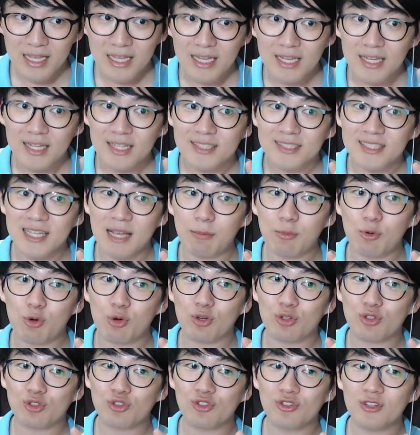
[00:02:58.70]

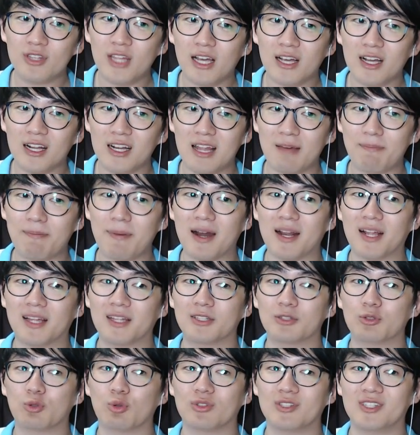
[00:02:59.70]
참고로
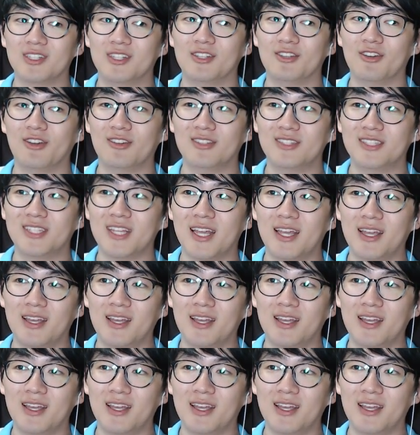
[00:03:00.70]
순다클라파라는 도시는 현재